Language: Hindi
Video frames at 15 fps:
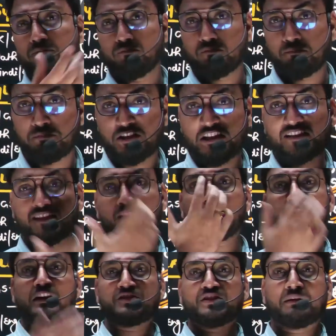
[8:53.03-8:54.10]
विशेषण वाला
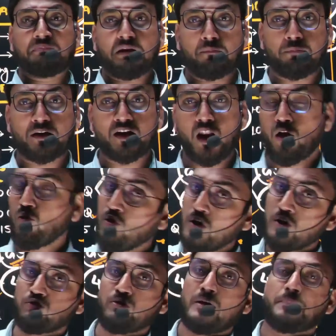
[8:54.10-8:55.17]
चैप्टर पढ़ डालो
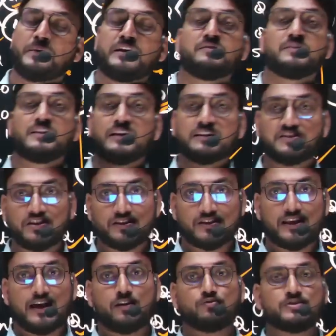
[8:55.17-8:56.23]
तो आपकी हिंदी अच्छे से
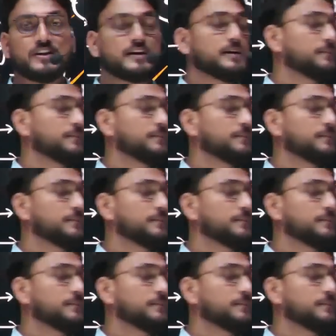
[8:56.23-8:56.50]
तैयार हो जाएगी